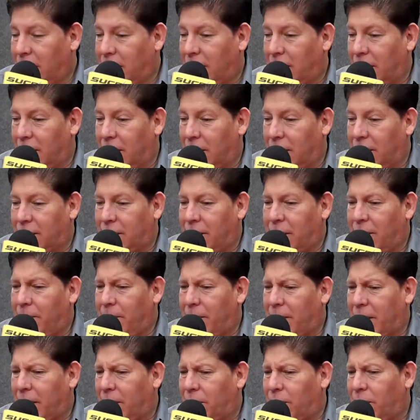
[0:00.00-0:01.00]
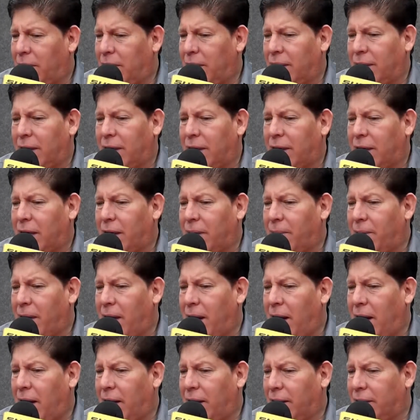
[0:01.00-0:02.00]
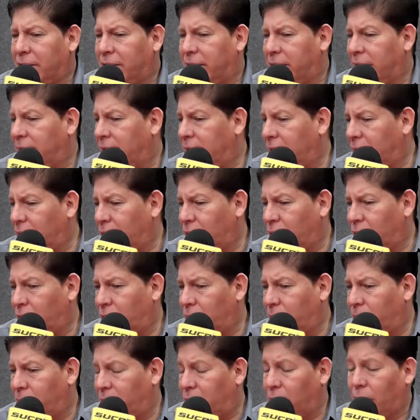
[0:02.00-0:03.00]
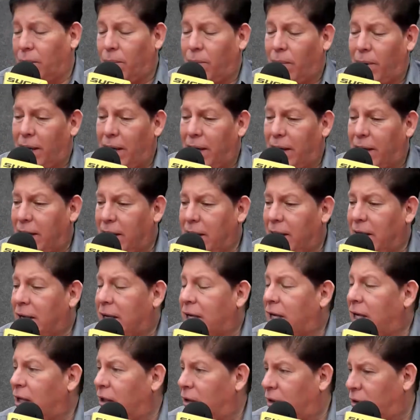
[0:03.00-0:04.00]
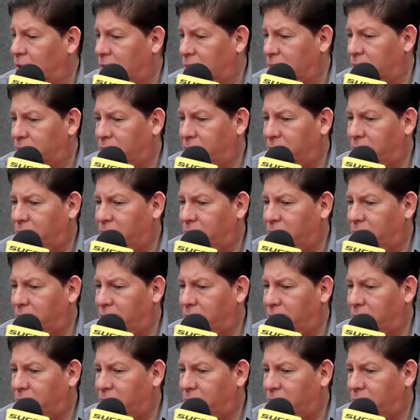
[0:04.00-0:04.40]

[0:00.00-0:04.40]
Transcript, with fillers: eh, le estaba explicando, alguien que quiere viajar entre Quito, perdón, Guayaquil y Quito,